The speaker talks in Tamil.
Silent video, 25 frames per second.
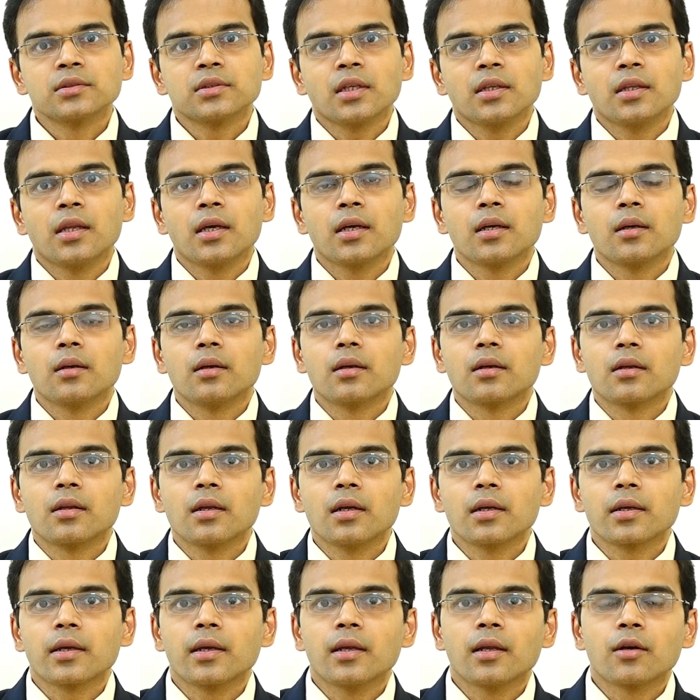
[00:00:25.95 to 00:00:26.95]
சந்தேகங்கள்
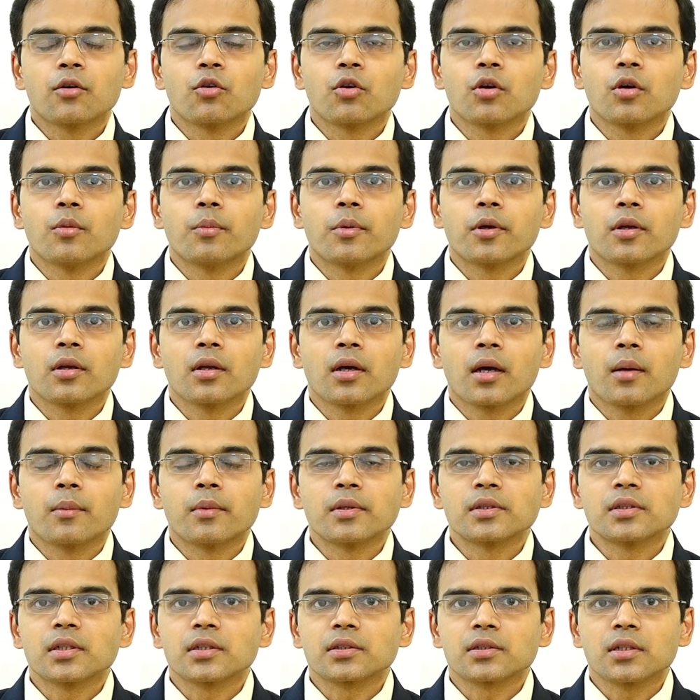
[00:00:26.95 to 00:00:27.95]
இருந்தால் கீழே கொடுக்கப்பட்டுள்ள
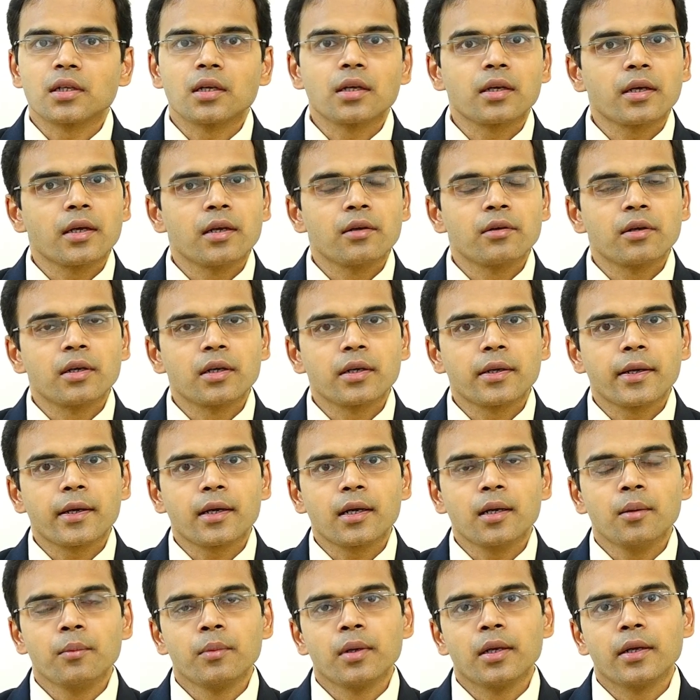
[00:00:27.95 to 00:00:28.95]
கமெண்ட் செக்ஷனில் கேள்விகள்
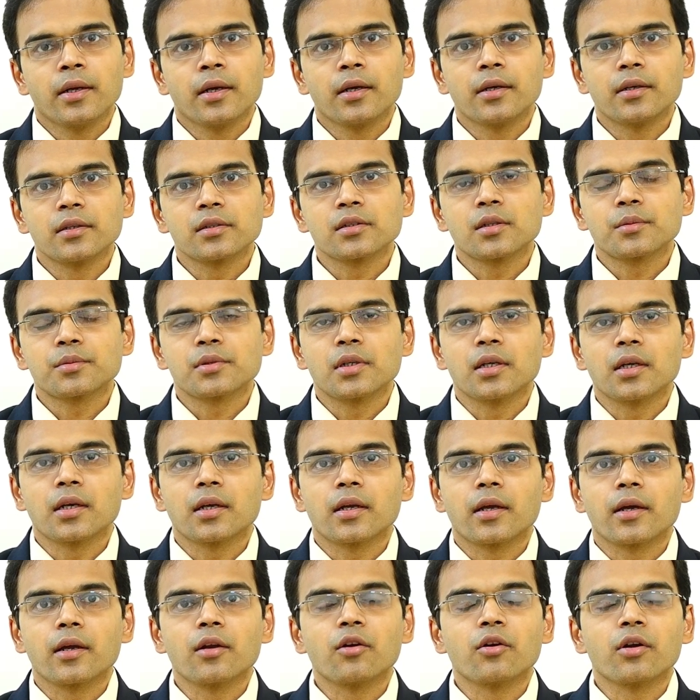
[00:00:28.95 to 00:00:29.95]
கேட்கலாம் இல்லைனா டிஸ்கிரிப்ஷனில்
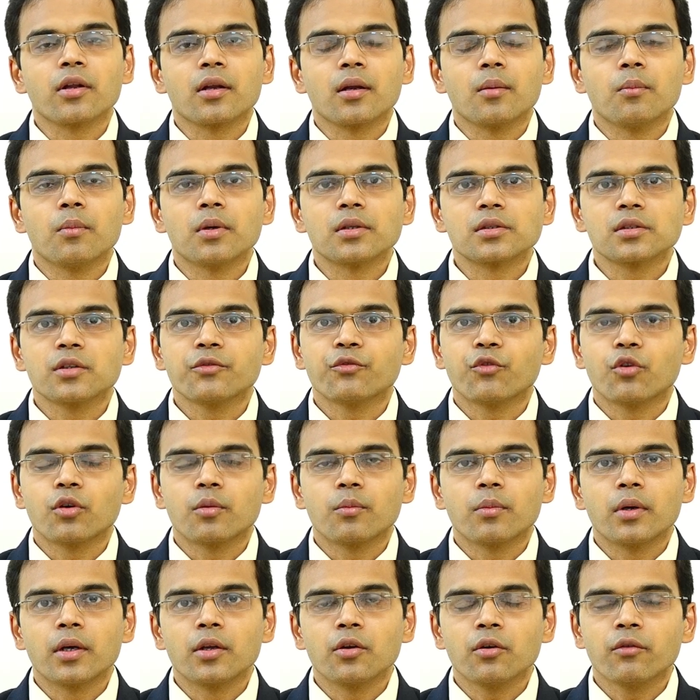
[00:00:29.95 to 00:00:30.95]
இருக்கிற எங்களோட நம்பர்ஸ்க்கு
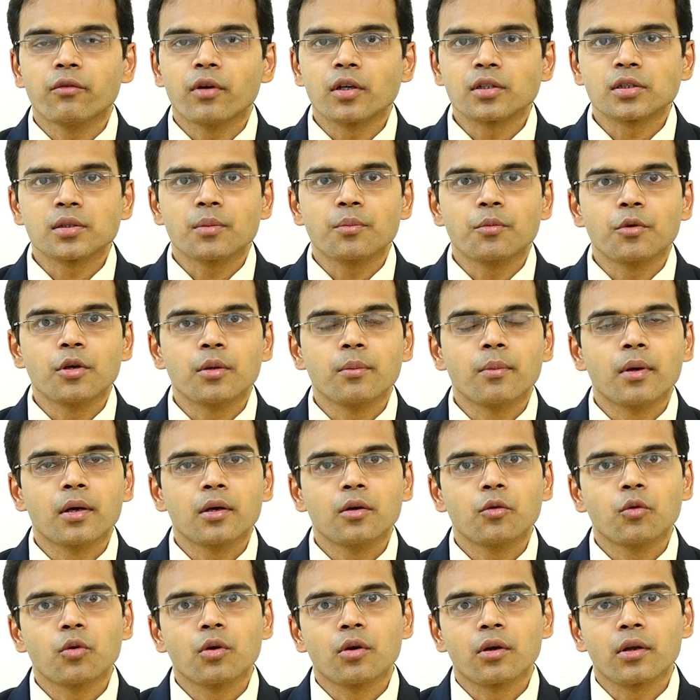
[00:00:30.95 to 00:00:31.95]
ஃபோன் பண்ணியோ வாட்ஸ்அப்
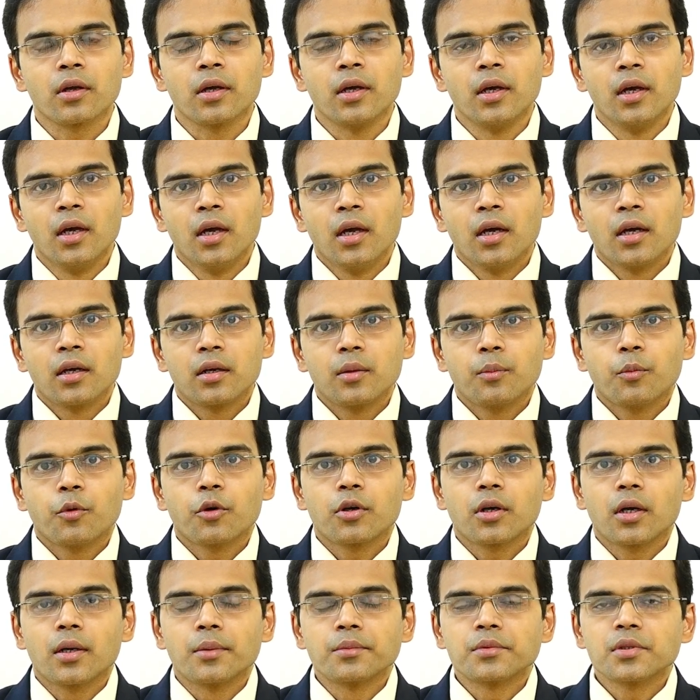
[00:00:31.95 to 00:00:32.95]
மூலியமாக உங்களோட
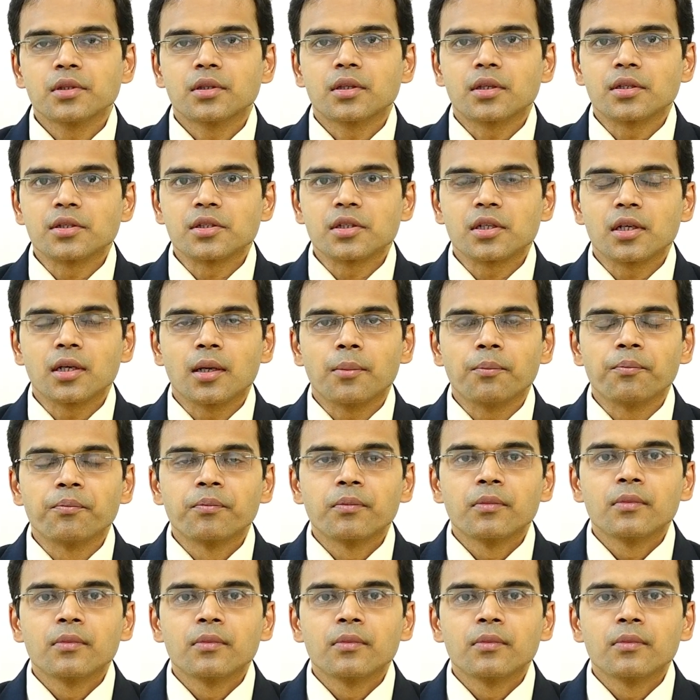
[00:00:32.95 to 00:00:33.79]
ரிப்போர்ட் அனுப்பிச்சு தெரிஞ்சுக்கலாம்